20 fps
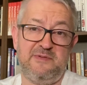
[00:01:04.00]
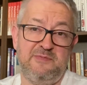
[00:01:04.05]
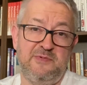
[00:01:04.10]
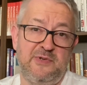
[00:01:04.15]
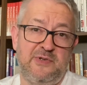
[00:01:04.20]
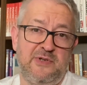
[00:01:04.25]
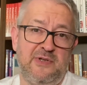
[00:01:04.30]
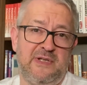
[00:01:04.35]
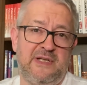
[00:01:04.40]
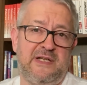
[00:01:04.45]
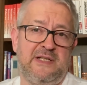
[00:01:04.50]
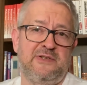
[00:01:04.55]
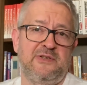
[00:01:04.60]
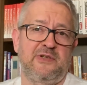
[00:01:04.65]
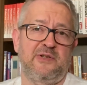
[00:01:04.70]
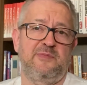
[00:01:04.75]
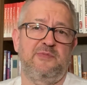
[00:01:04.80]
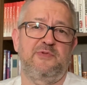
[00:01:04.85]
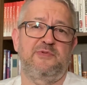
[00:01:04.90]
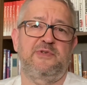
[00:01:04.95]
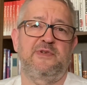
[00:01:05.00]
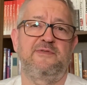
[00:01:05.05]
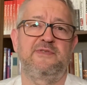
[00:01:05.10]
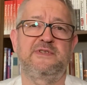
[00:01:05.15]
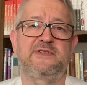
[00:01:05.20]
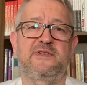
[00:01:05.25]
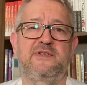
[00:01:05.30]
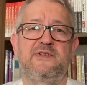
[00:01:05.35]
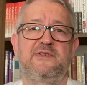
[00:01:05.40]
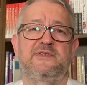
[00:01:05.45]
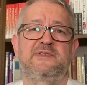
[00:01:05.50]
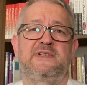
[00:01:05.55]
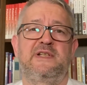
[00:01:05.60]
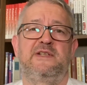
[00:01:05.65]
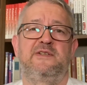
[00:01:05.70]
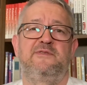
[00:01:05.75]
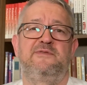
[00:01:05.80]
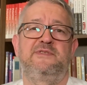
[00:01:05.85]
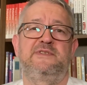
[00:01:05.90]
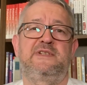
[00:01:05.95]
mój kolega dorobił się wysokiego
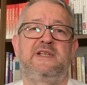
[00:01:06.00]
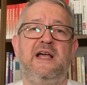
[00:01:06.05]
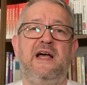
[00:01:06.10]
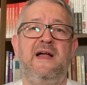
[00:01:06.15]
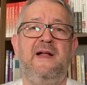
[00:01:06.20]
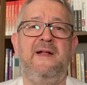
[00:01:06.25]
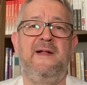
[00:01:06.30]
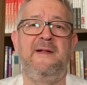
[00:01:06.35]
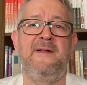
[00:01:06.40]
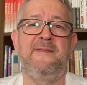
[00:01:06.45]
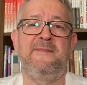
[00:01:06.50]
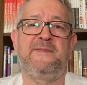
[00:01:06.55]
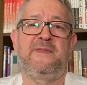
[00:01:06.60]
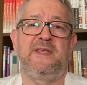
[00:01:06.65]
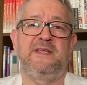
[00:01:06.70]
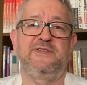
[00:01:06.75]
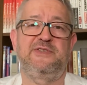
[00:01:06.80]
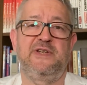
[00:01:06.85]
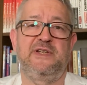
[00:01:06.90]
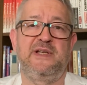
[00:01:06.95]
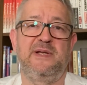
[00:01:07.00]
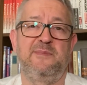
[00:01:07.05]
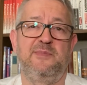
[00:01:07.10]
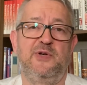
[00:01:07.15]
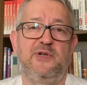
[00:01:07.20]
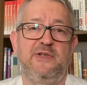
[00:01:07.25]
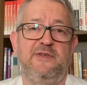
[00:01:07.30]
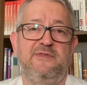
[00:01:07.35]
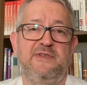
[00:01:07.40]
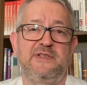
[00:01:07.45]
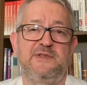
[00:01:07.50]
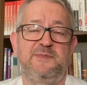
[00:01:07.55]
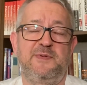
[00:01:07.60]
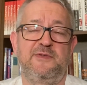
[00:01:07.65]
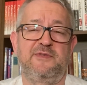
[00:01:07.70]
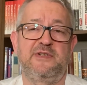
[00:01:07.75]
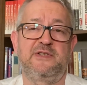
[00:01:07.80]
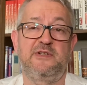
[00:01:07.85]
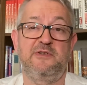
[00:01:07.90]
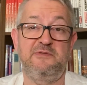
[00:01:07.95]
stanowiska i się nie boi, więc
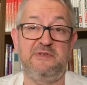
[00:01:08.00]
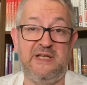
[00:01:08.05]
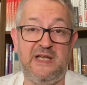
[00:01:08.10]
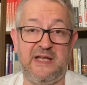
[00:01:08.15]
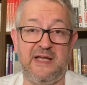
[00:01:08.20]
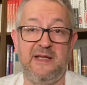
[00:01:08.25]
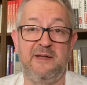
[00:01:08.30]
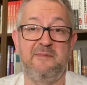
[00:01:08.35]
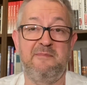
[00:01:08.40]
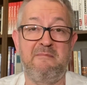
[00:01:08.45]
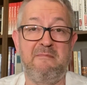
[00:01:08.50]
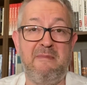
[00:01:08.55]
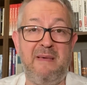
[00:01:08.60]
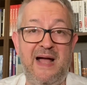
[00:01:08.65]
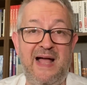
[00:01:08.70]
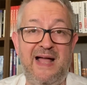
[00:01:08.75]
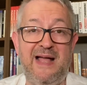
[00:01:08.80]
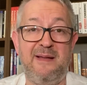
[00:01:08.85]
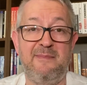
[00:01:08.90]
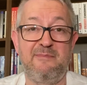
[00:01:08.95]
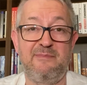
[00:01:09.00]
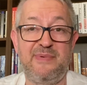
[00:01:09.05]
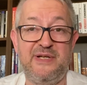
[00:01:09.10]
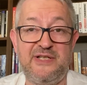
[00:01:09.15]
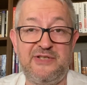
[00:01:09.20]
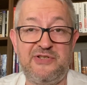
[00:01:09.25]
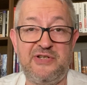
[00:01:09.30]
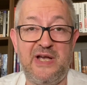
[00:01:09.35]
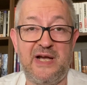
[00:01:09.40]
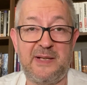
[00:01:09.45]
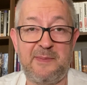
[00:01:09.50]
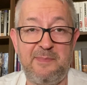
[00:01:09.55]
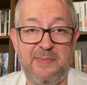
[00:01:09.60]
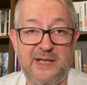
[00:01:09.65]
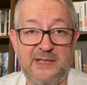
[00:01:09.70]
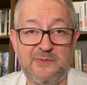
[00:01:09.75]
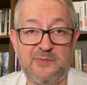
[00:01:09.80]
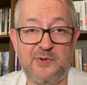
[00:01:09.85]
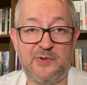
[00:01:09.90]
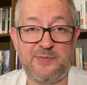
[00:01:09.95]
powiedział nie, ma być jak
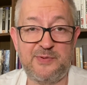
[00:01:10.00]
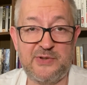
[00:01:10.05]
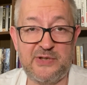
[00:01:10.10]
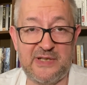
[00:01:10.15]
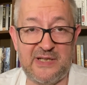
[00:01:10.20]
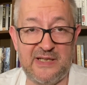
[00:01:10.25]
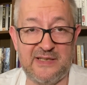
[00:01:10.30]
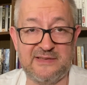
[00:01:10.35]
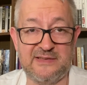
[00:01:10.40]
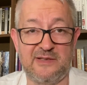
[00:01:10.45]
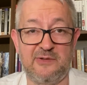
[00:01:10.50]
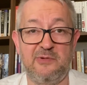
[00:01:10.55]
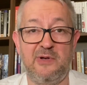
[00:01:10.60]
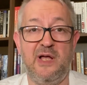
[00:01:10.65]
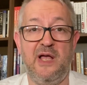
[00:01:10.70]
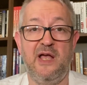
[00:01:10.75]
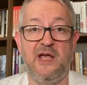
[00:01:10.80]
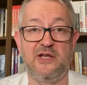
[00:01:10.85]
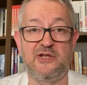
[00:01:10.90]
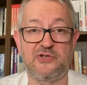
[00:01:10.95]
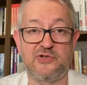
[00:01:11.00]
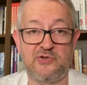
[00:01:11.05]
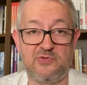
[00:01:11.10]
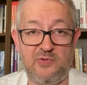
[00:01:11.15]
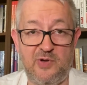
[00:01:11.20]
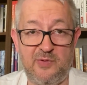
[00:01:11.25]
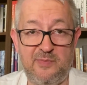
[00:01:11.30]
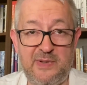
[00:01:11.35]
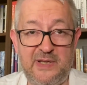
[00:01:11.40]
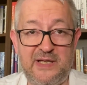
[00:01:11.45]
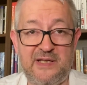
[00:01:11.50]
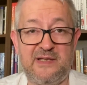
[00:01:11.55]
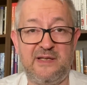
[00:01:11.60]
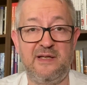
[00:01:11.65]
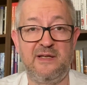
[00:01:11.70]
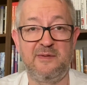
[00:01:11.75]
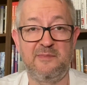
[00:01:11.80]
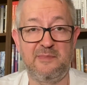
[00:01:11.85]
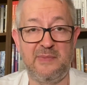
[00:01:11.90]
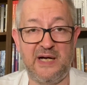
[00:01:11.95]
Pan Bóg przykazał żłobek,
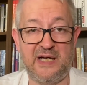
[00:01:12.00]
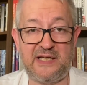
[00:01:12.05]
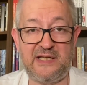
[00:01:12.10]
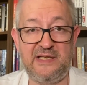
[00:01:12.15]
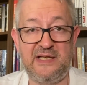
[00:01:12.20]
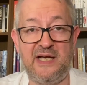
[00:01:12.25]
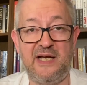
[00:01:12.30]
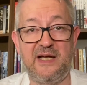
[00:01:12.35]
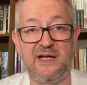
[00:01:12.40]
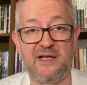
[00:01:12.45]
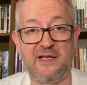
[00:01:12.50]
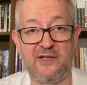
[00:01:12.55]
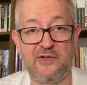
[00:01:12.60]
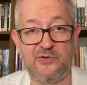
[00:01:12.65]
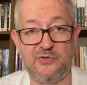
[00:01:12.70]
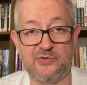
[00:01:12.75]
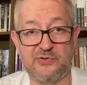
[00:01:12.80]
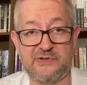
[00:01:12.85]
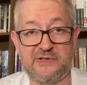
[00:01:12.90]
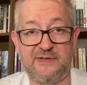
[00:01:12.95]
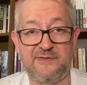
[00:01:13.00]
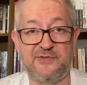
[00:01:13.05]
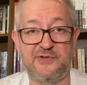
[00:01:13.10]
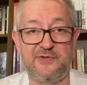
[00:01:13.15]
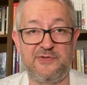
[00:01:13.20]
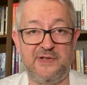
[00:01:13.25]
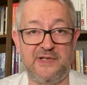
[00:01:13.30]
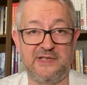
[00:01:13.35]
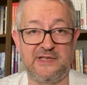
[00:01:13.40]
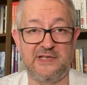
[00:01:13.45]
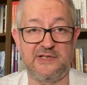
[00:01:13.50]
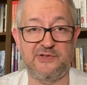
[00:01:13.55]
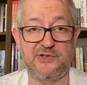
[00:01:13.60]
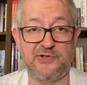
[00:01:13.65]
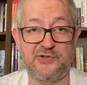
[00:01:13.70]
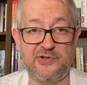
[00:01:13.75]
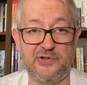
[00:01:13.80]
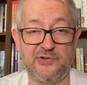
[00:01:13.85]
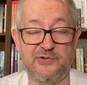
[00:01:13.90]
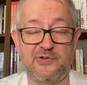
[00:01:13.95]
Maria, Józef, święte
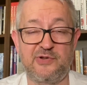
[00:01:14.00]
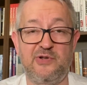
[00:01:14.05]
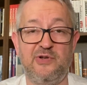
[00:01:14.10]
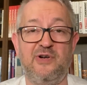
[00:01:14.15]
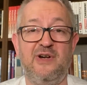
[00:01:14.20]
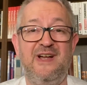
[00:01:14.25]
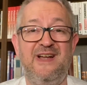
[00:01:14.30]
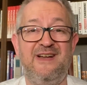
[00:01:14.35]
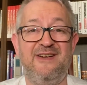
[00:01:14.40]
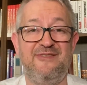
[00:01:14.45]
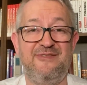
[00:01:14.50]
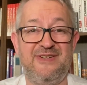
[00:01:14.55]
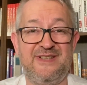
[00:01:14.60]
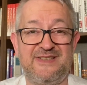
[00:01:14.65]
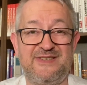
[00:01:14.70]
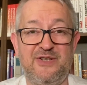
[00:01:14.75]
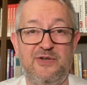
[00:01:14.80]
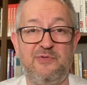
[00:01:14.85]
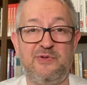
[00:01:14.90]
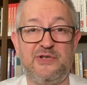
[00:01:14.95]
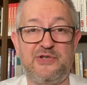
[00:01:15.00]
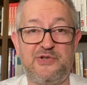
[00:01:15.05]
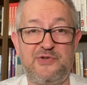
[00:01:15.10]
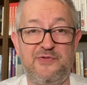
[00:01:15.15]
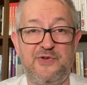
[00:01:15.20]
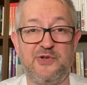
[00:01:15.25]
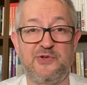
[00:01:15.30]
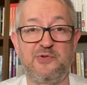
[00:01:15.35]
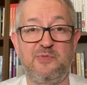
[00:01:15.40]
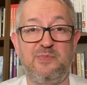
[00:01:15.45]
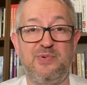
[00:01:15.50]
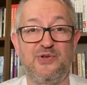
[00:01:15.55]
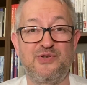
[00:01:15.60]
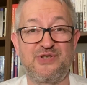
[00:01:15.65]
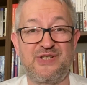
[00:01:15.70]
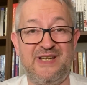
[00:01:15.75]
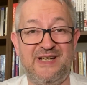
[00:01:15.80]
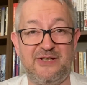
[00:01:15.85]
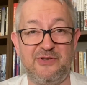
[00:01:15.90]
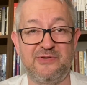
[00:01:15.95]
dzieciątko, wesołych świąt
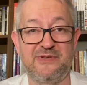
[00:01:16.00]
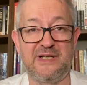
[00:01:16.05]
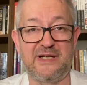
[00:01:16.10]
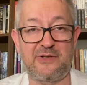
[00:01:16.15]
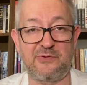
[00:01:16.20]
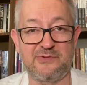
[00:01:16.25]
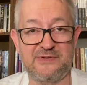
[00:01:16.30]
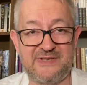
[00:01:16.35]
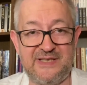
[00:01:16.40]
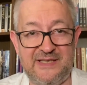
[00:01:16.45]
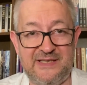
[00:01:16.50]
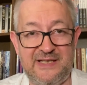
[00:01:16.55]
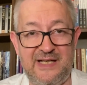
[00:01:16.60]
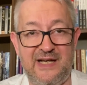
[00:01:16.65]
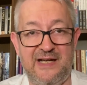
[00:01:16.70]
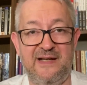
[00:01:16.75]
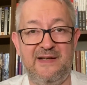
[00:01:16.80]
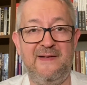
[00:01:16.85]
Bożego Narodzenia.